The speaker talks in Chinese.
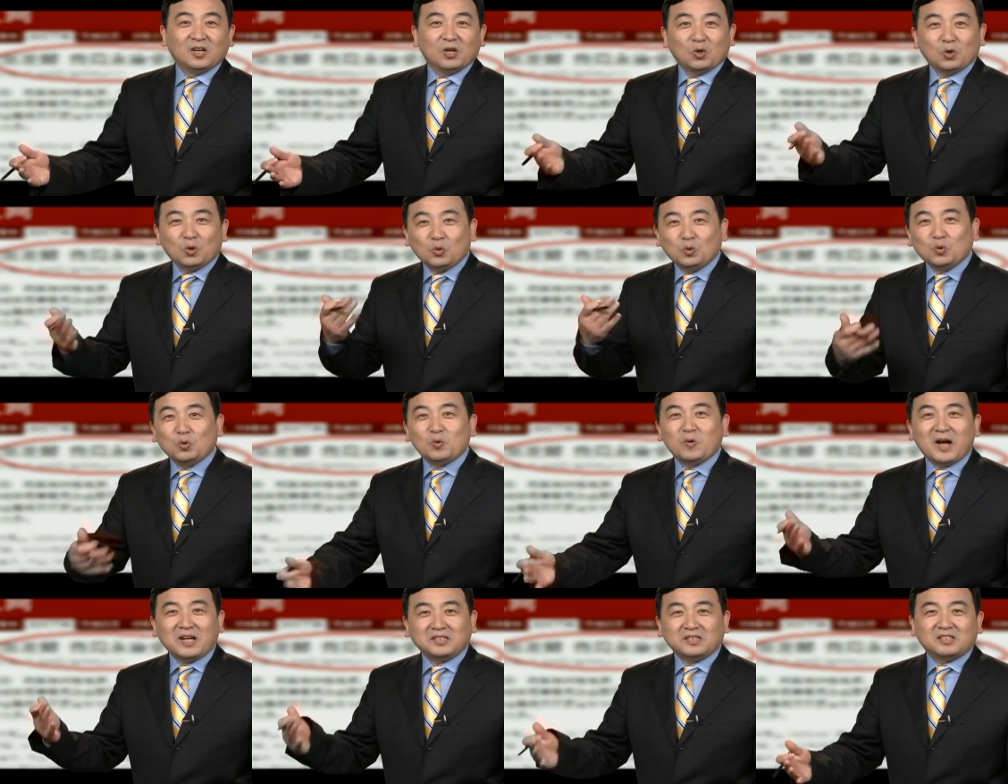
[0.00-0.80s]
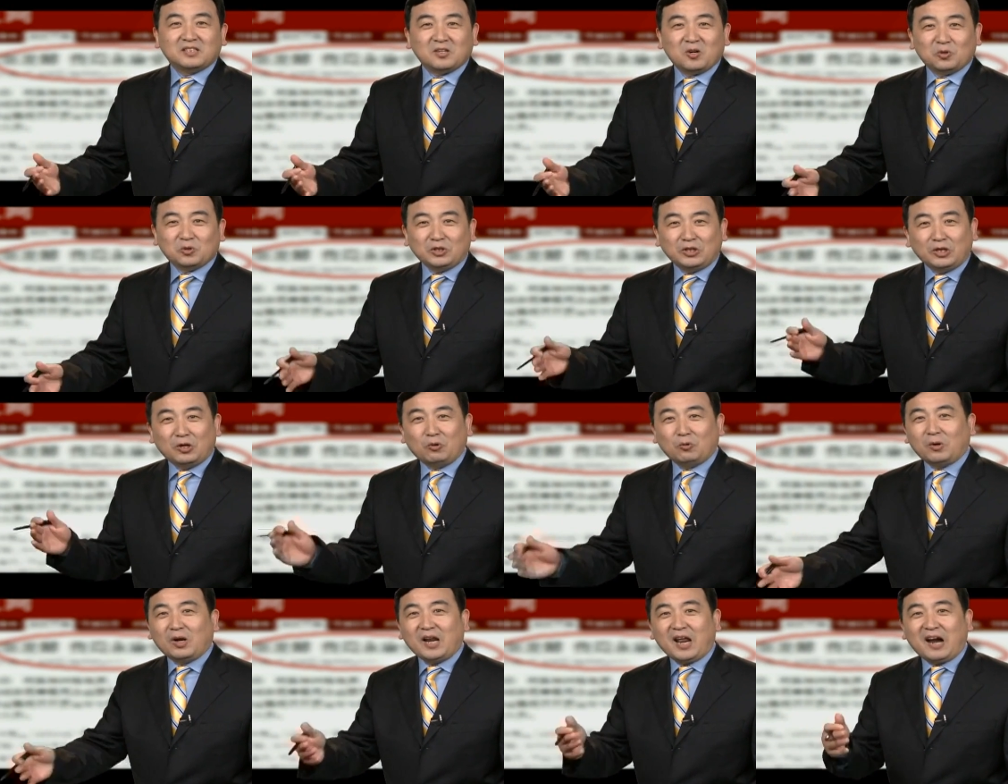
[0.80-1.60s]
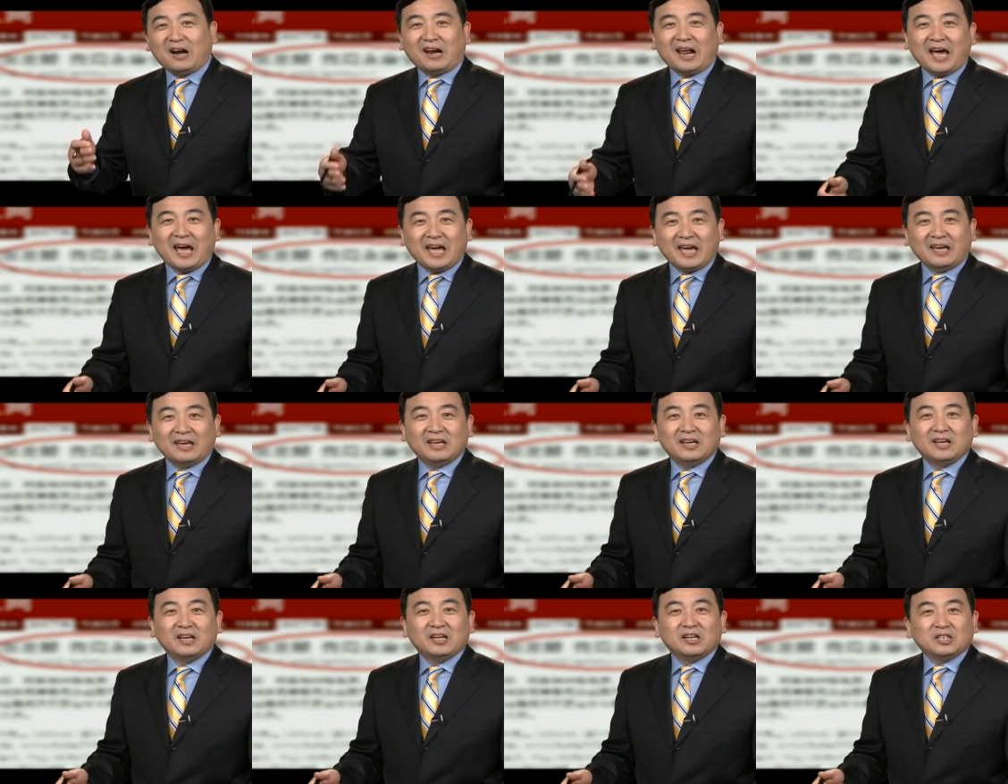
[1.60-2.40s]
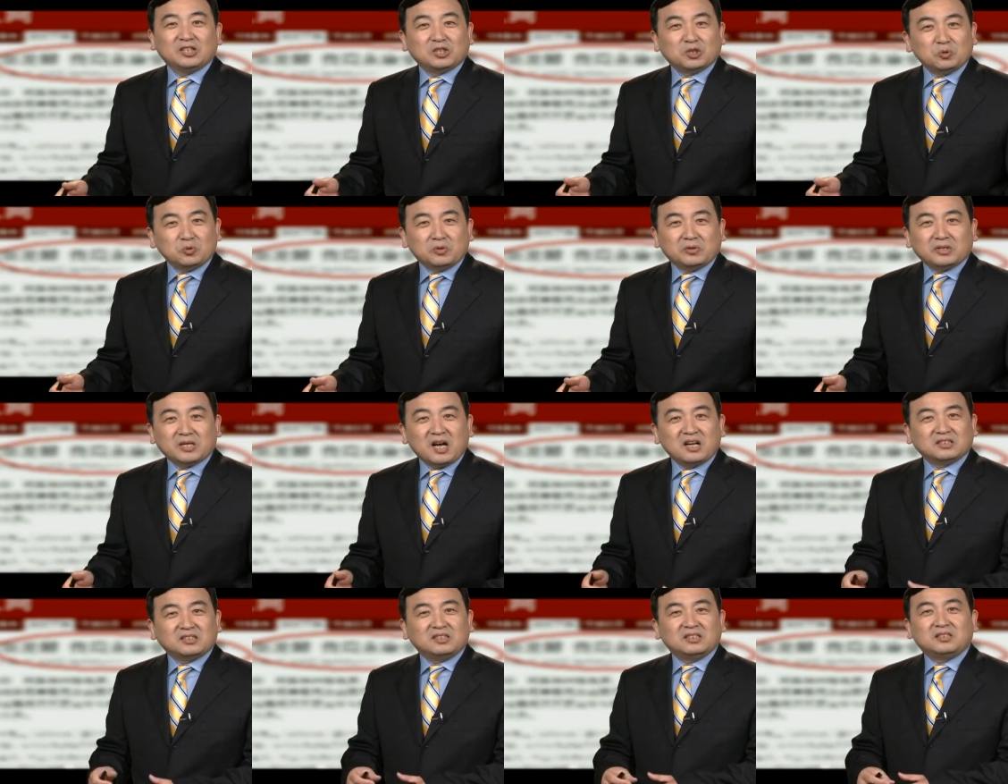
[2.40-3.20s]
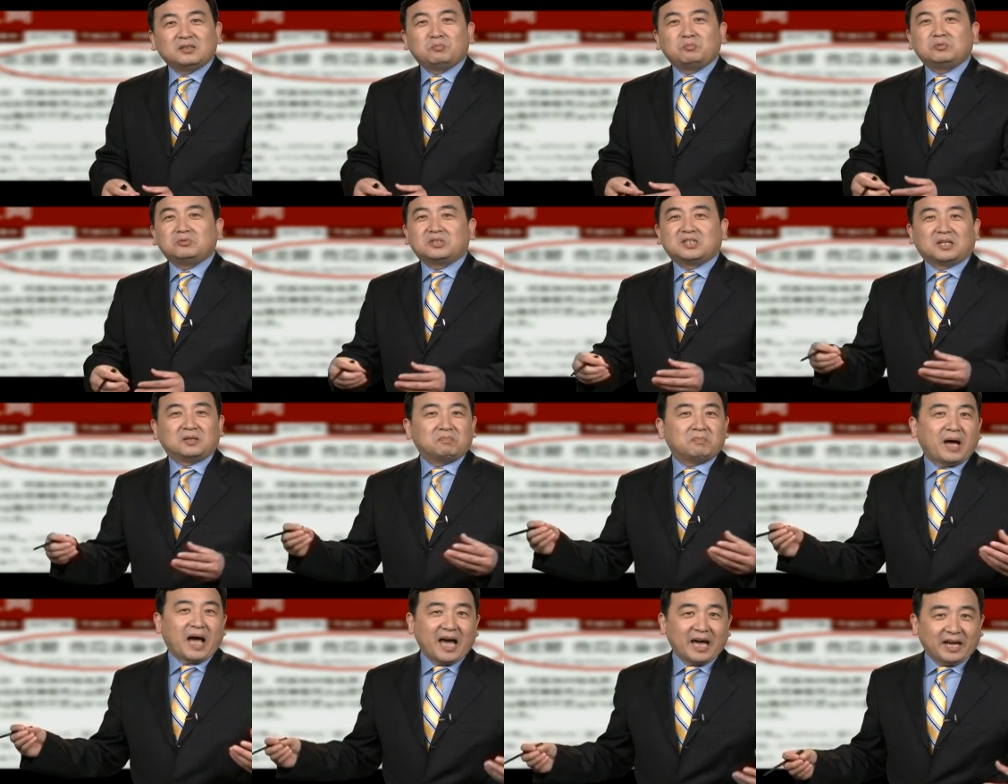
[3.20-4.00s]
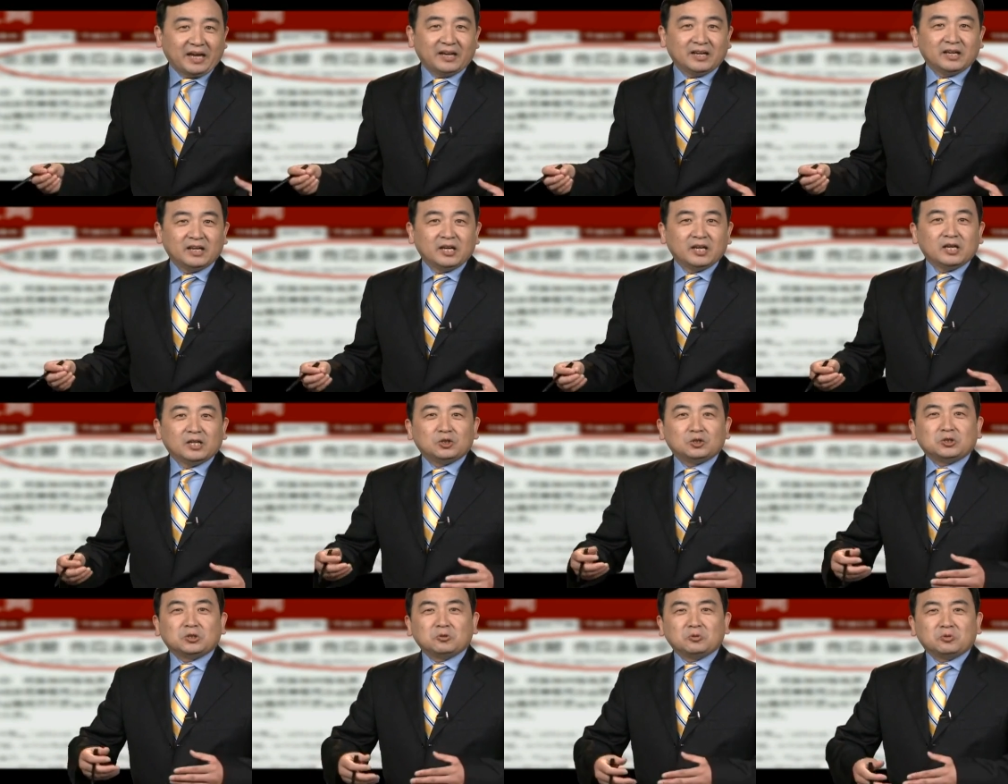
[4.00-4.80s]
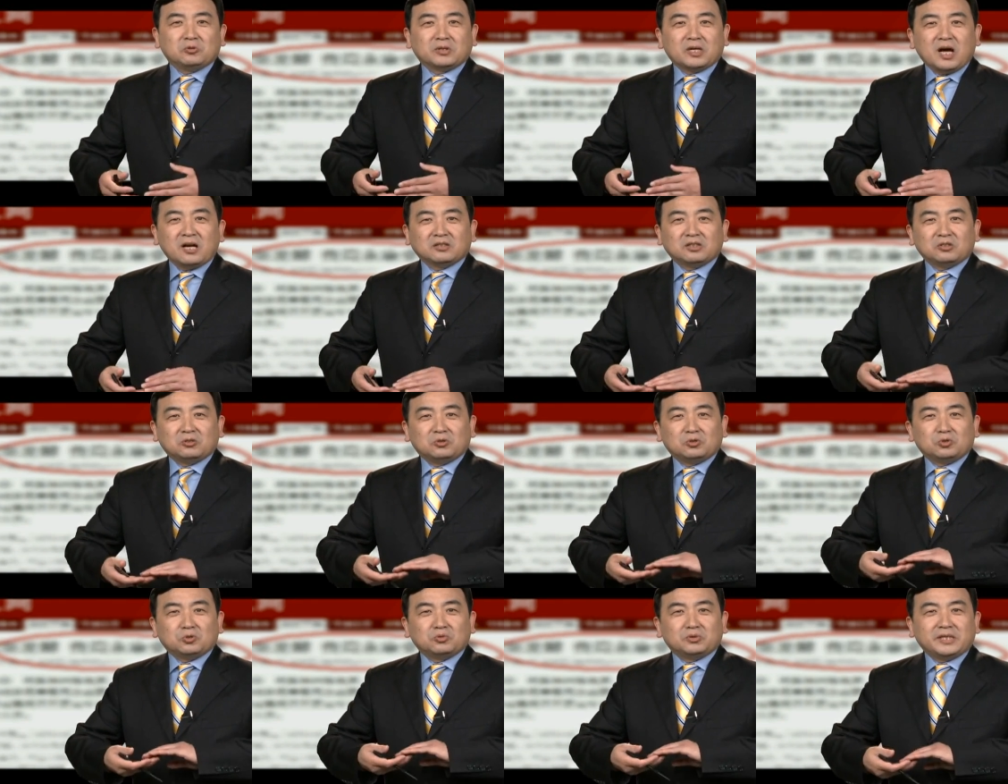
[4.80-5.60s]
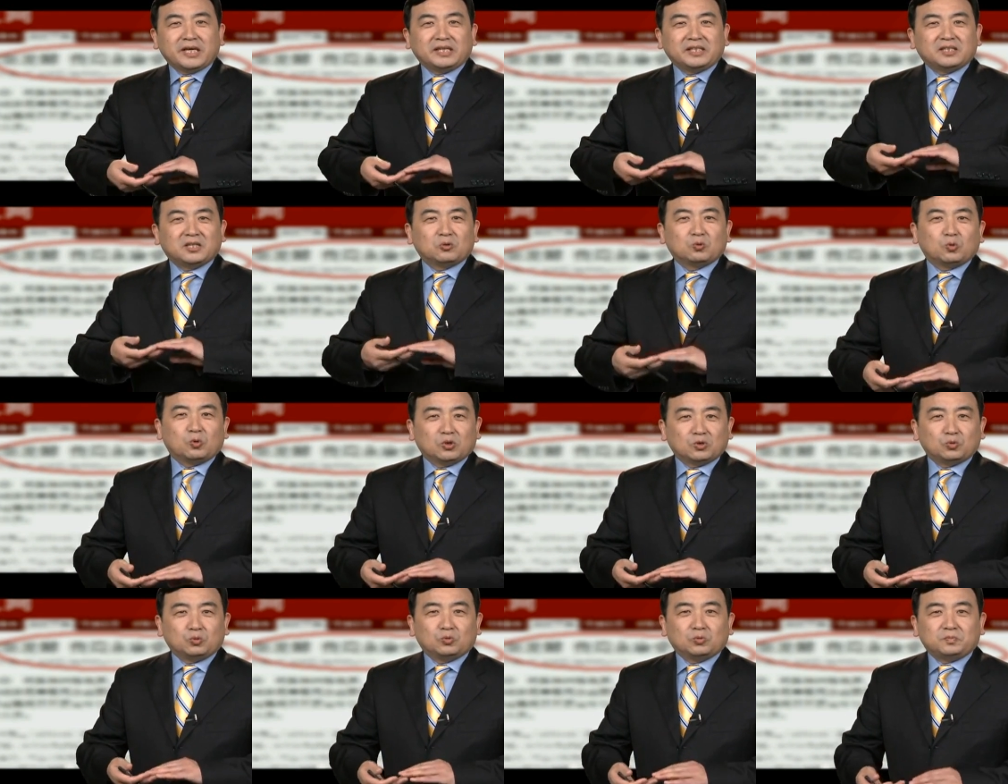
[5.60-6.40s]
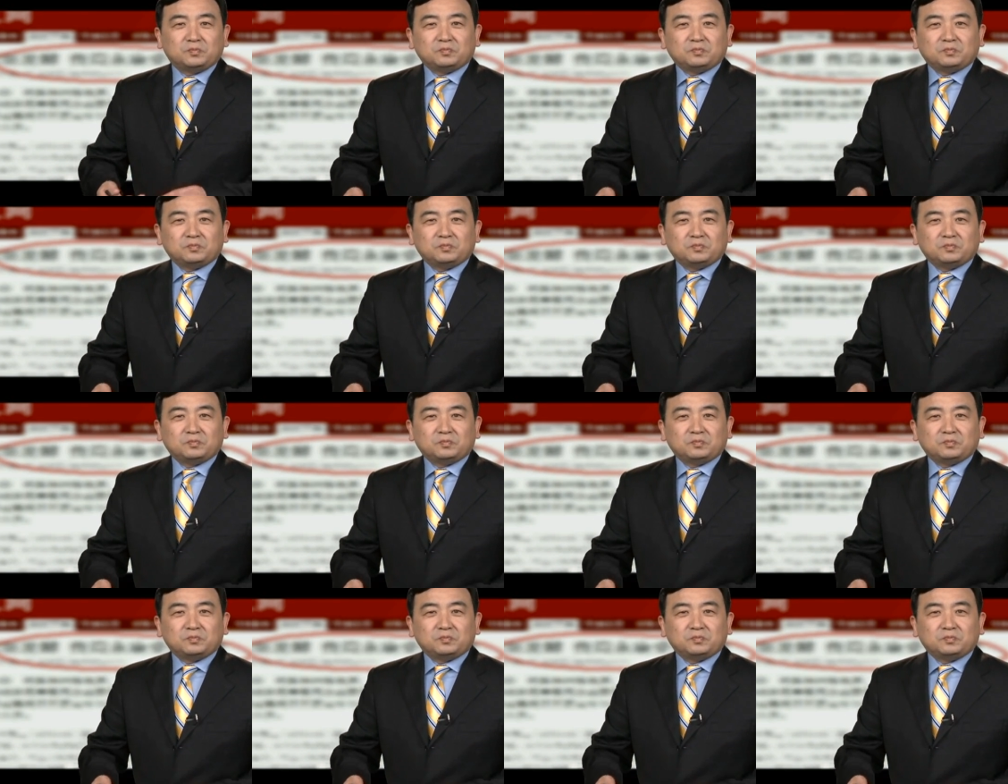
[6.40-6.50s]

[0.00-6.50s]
糊完之后扭过脸来，周永康其实不成牌，周永康就是中间一个过渡。